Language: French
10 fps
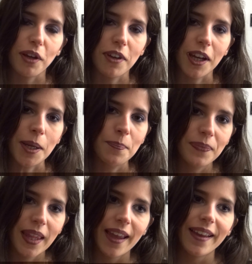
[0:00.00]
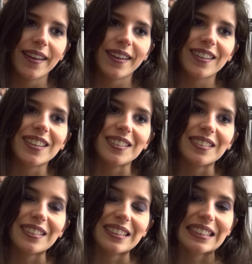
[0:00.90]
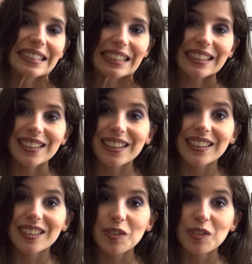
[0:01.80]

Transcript: préféré euh, très très